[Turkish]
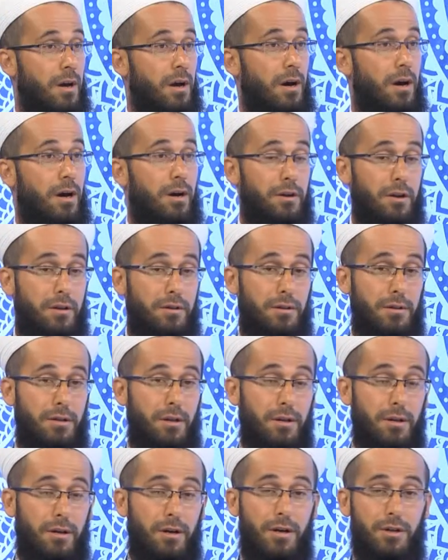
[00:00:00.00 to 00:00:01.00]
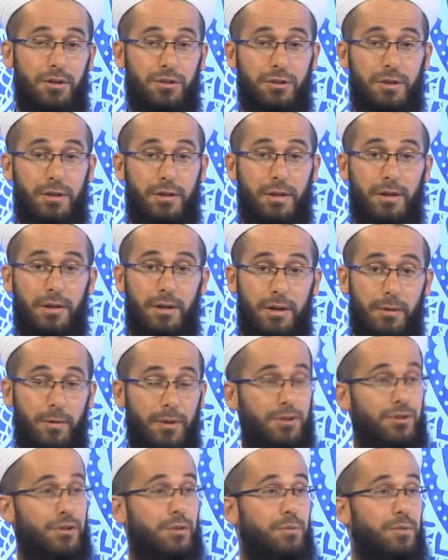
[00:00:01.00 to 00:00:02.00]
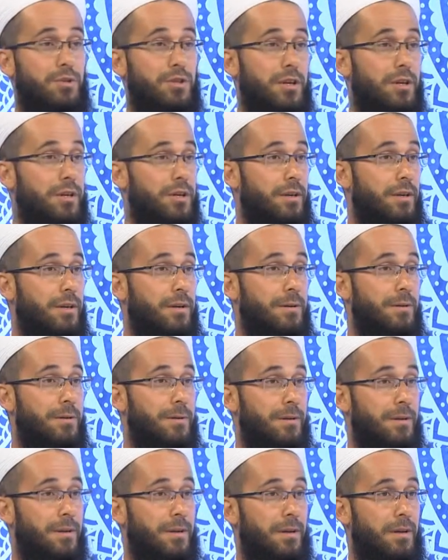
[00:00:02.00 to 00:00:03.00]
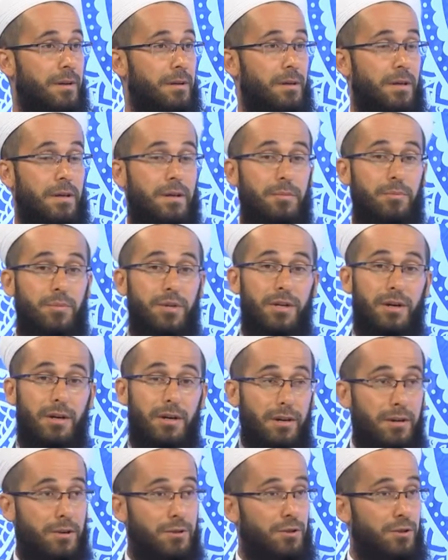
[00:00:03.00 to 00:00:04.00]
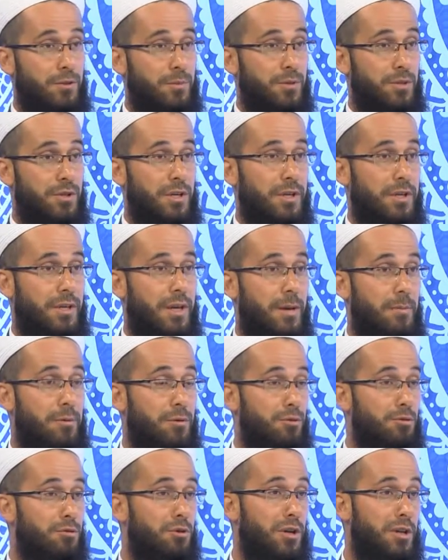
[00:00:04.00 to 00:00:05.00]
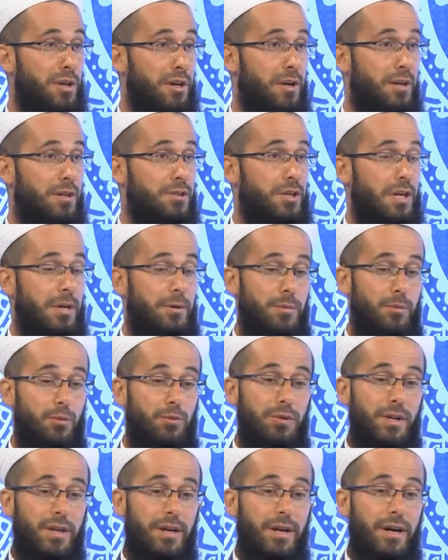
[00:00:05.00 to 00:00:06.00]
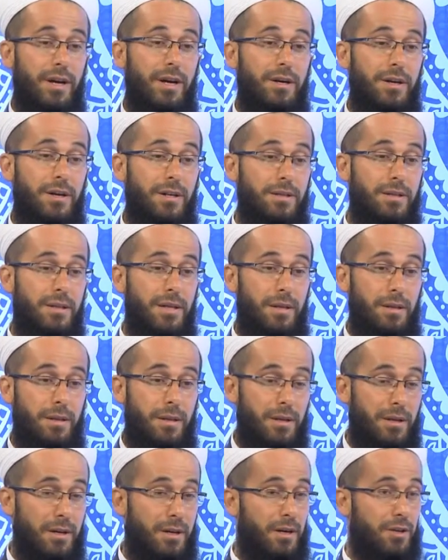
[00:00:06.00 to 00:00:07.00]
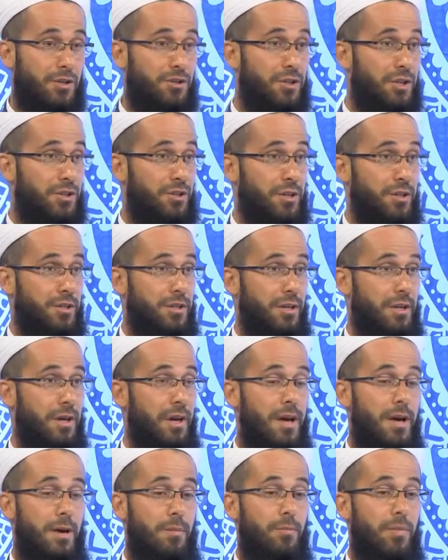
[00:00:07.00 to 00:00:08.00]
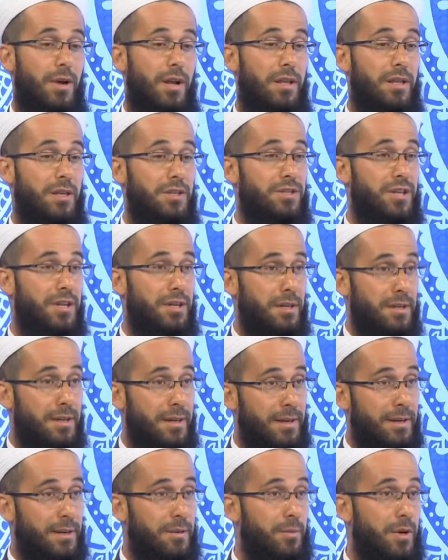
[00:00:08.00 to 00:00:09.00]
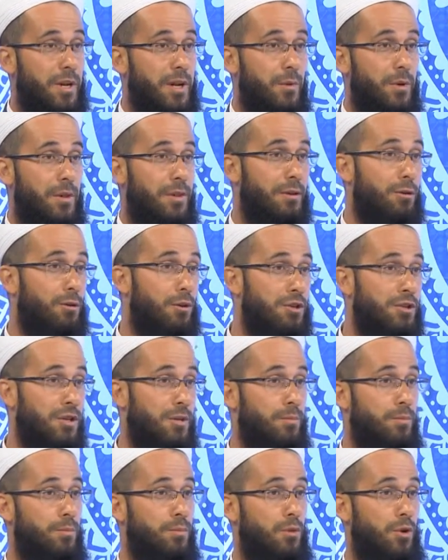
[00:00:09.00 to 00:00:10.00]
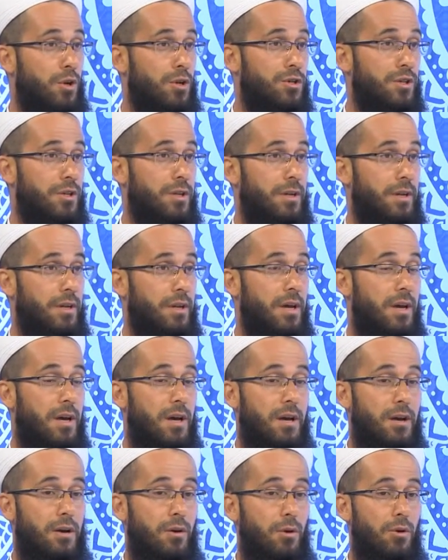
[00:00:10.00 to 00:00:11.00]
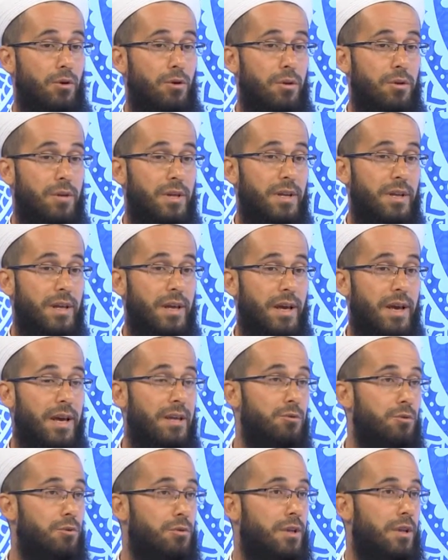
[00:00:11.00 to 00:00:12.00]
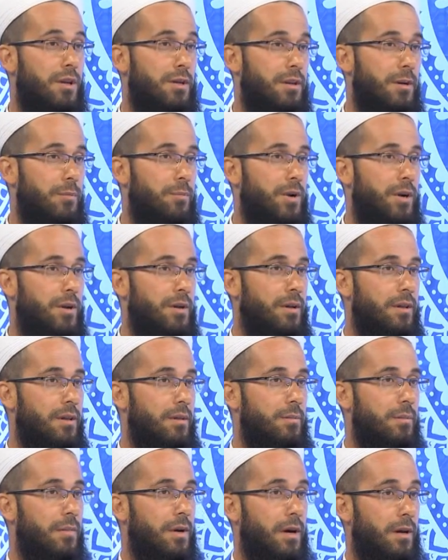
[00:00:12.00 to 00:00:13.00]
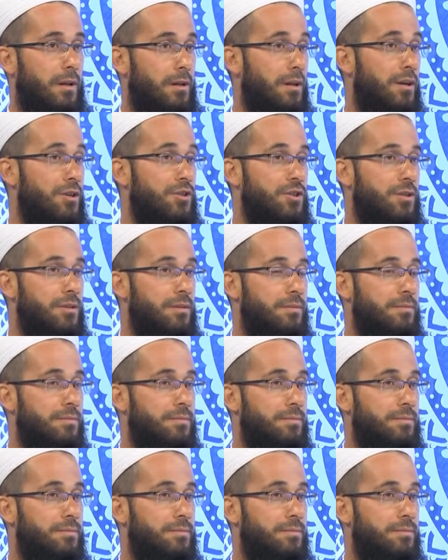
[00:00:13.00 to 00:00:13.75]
Ahirette senin karşında senin araban çıkmayacak ki. Senin binaların çıkmayacak ki. Hepsi dünyada kalacak ama bunlar ahirette senin karşına çıkacak. Belki cennete girmene vesile olacak böyle şeyler. O yüzden en güzelini yapmak lazım Allah için.